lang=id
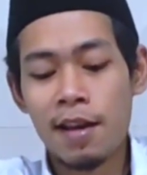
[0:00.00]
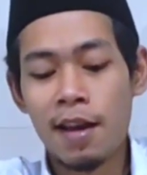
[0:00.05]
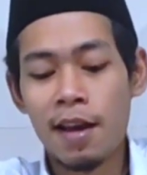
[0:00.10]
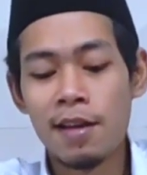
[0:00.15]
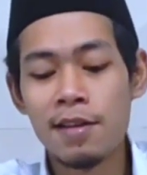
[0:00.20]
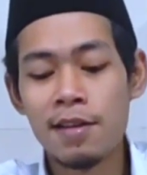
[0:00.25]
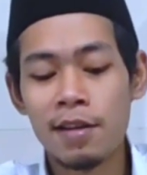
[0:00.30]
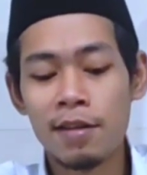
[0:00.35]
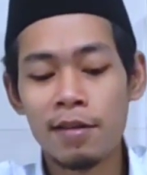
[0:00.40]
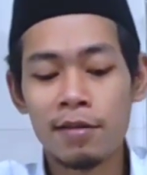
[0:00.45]

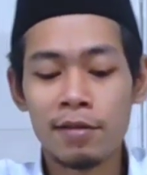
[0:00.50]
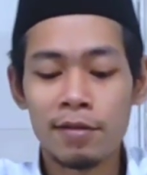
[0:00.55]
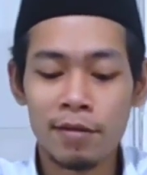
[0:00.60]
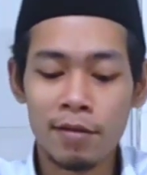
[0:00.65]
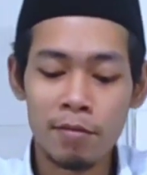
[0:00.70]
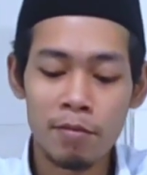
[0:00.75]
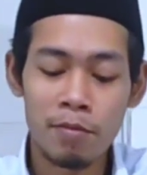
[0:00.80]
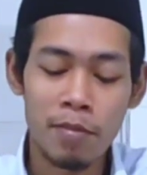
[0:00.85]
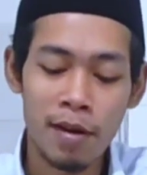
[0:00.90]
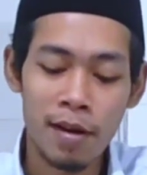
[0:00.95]
Nah, yang
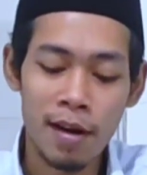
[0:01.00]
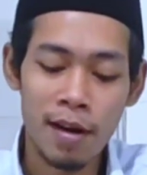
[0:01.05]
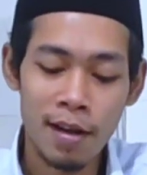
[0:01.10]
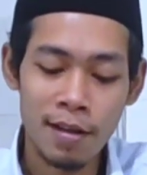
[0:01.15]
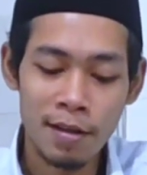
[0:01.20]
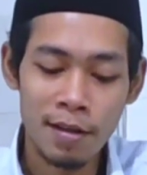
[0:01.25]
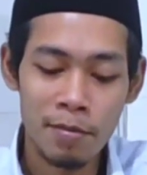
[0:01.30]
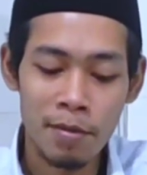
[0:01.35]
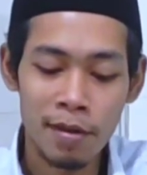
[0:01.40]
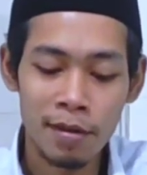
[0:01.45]

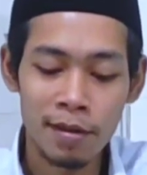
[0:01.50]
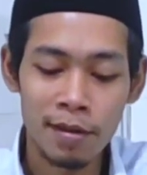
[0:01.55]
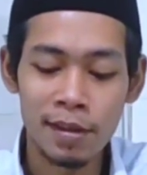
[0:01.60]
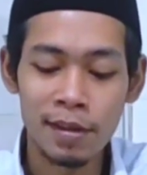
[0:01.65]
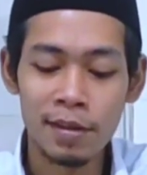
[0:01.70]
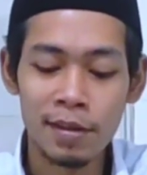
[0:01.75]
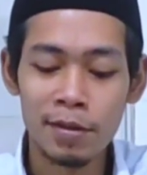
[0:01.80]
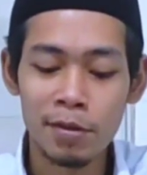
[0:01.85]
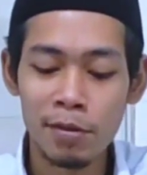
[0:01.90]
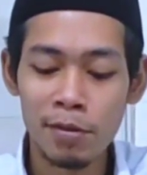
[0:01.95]
pernah
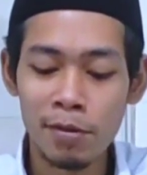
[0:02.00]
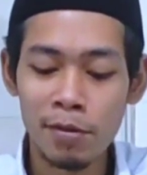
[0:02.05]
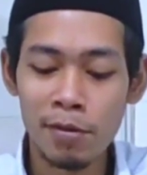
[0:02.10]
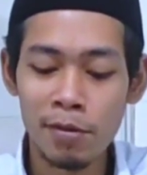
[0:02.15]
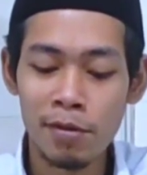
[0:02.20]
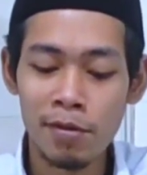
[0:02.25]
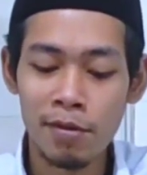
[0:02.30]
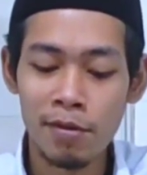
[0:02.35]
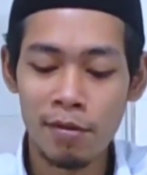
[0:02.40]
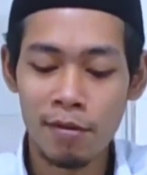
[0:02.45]
seperti
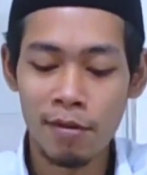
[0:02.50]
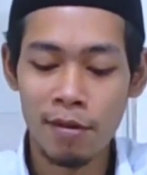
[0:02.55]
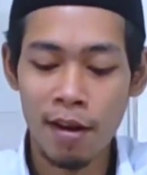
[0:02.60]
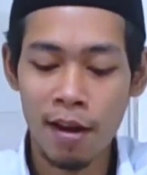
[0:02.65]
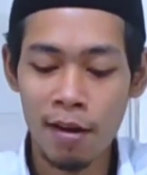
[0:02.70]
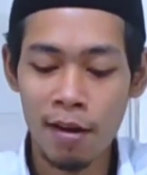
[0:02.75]
itu